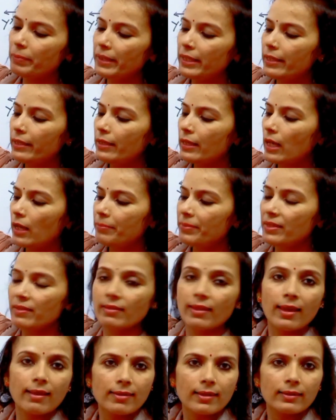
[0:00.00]
प्लेन आप ये
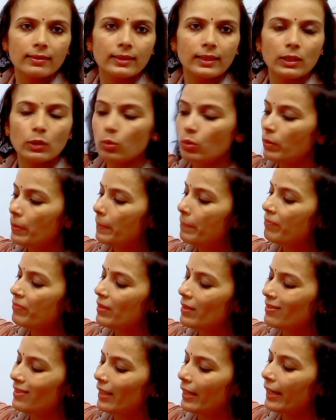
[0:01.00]
देख सकते हो
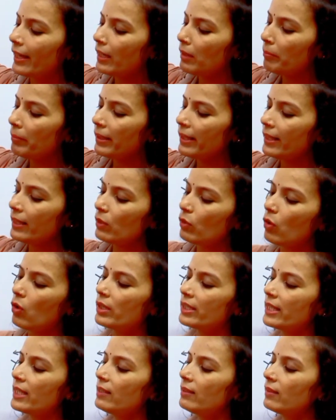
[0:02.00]
सेकेंड प्लेन
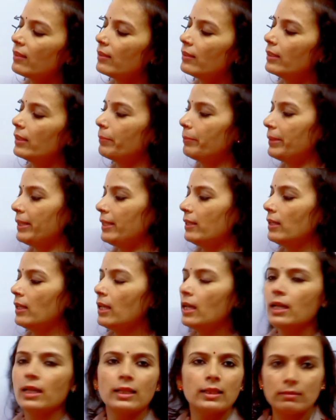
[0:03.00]
और ये थर्ड प्लेन
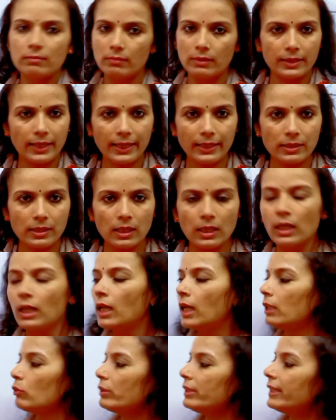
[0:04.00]
राइट
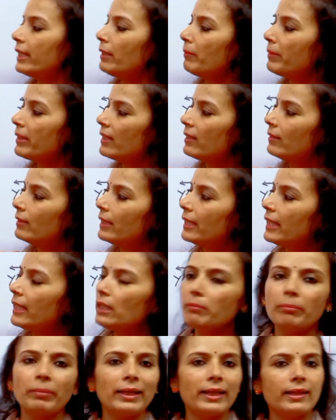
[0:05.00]
तो ये मैंने
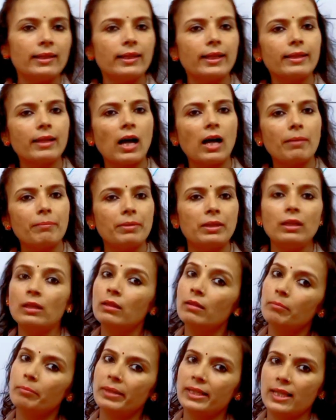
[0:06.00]
तीन प्लेन यहाँ पे
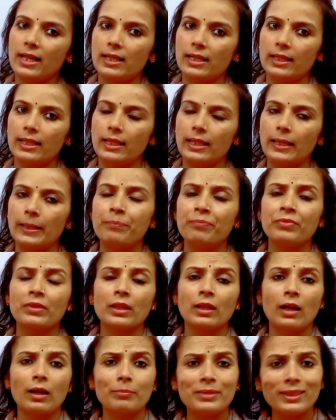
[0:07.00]
बना रखे हैं
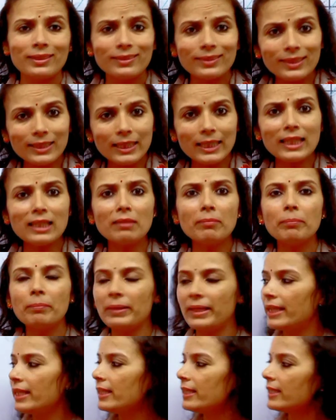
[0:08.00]
अब ये तीन
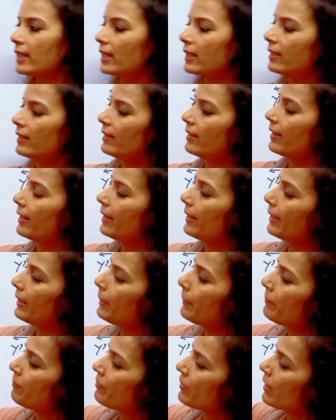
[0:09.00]
प्लेन क्या कर रहे
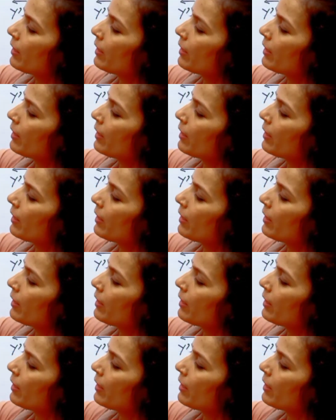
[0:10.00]
हैं